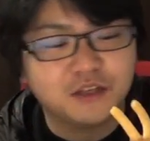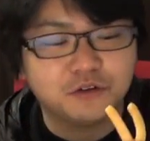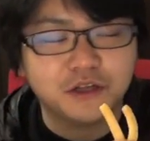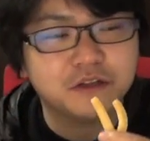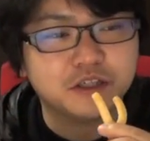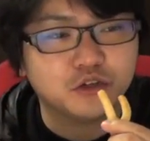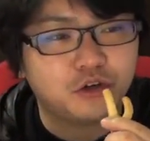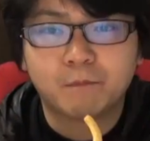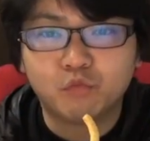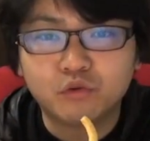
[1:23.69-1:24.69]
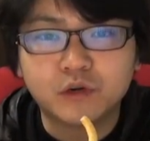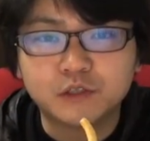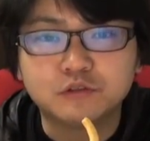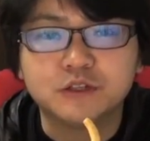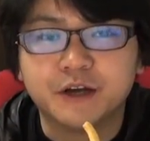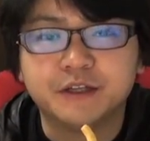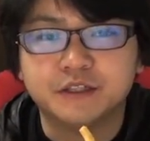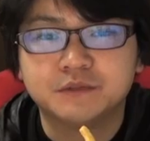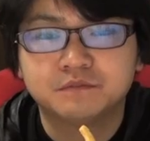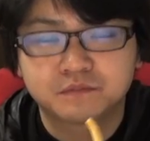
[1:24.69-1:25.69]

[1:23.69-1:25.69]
てくれんでしょ。僕は食うだけです。